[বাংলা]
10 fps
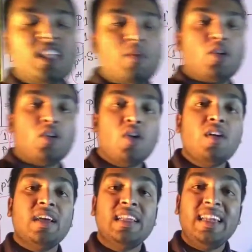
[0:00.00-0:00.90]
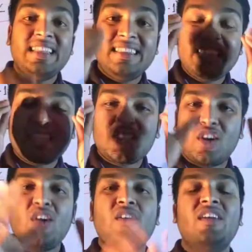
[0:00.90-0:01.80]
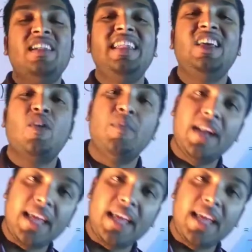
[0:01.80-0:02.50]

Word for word: কিন্তু তেমন কোনো নির্দিষ্ট নিয়ম